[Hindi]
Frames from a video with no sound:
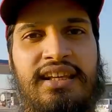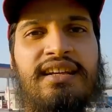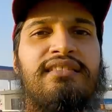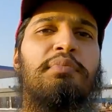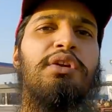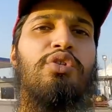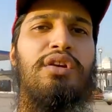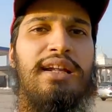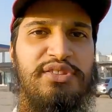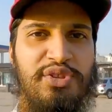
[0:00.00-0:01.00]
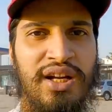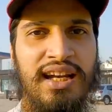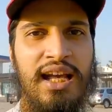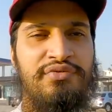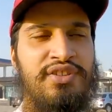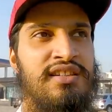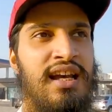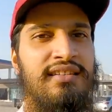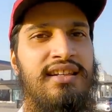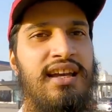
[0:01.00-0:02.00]
तरीके से बिल्कुल नेचुरल लाइफ जी
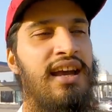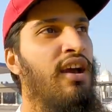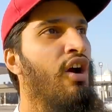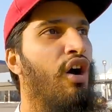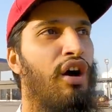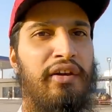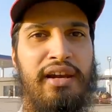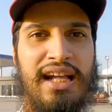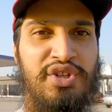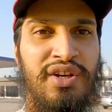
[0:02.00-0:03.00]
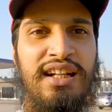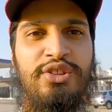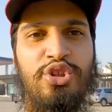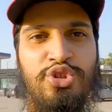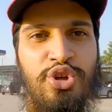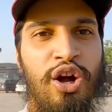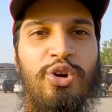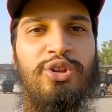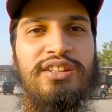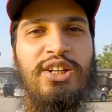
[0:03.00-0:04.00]
जाती है और नेचुरल जो
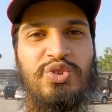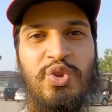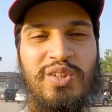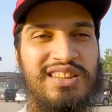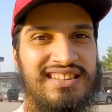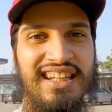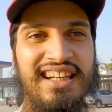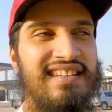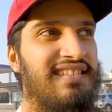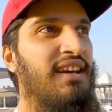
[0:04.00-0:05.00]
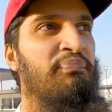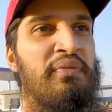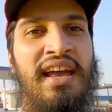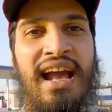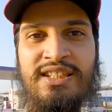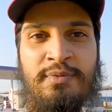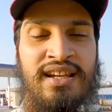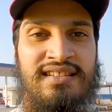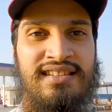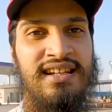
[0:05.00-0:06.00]
शौक़ होता है उसको किस तरीके से
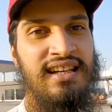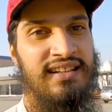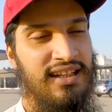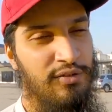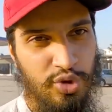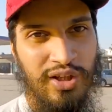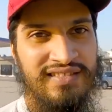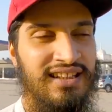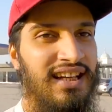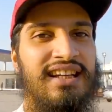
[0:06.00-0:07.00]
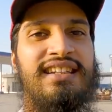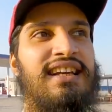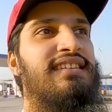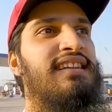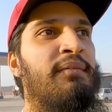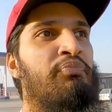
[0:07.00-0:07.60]
एक्सपीरियंस किया जाता है वो थोड़ा सा करके देखते